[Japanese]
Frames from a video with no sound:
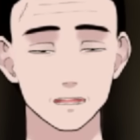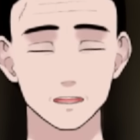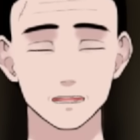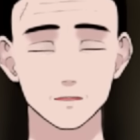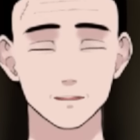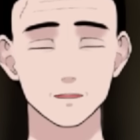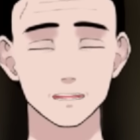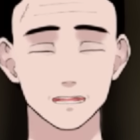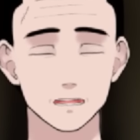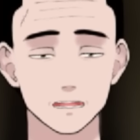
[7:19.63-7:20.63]
私は
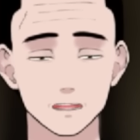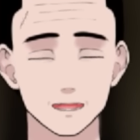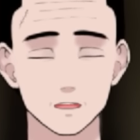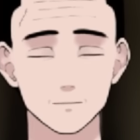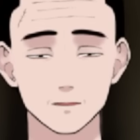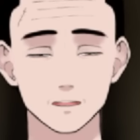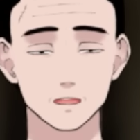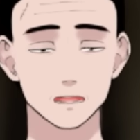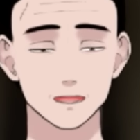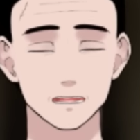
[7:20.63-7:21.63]
以前は、そ
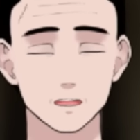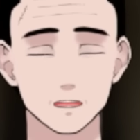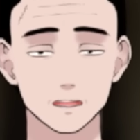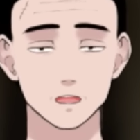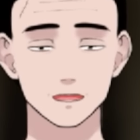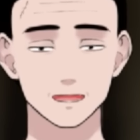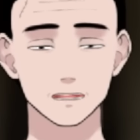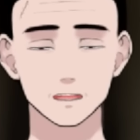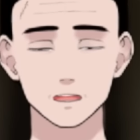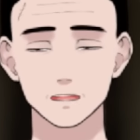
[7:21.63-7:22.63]
れは割と遠
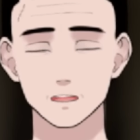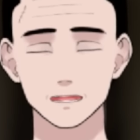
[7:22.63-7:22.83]
慮してて、